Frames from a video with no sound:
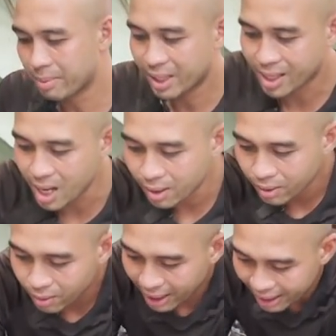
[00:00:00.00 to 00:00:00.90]
này em sẽ cất
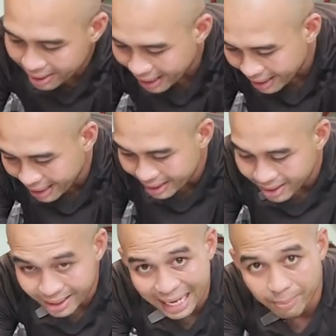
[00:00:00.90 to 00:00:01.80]
và ở đây là
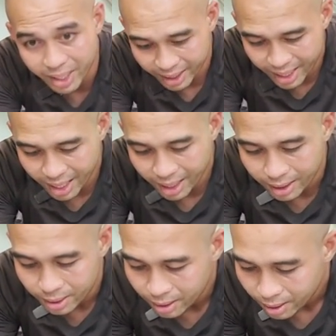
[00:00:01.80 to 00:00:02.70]
sân cam dd
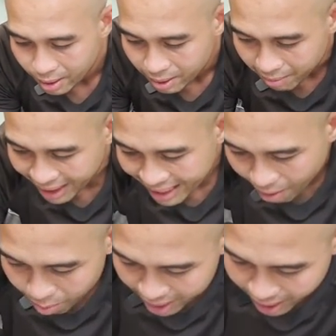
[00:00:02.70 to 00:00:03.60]
bánh
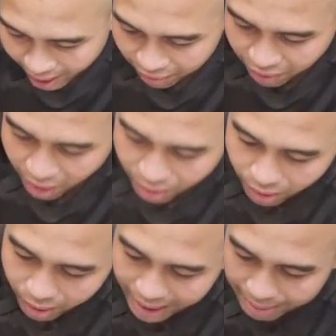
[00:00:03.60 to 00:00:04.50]
lòng bánh đỡ phốt
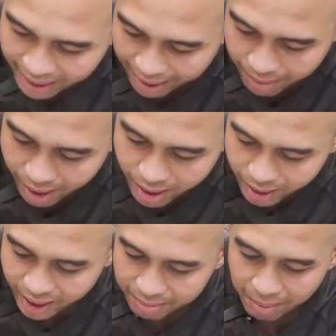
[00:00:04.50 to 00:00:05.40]
đồ là em thay mới
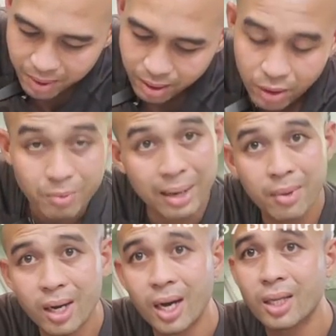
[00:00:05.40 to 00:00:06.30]
hết xin mâm nữa luôn thay
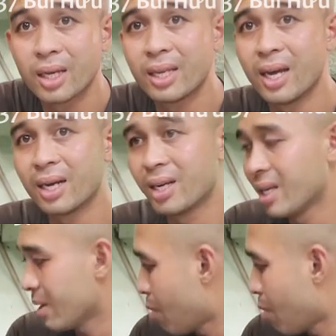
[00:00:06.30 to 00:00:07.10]
mới hết thì giờ riêng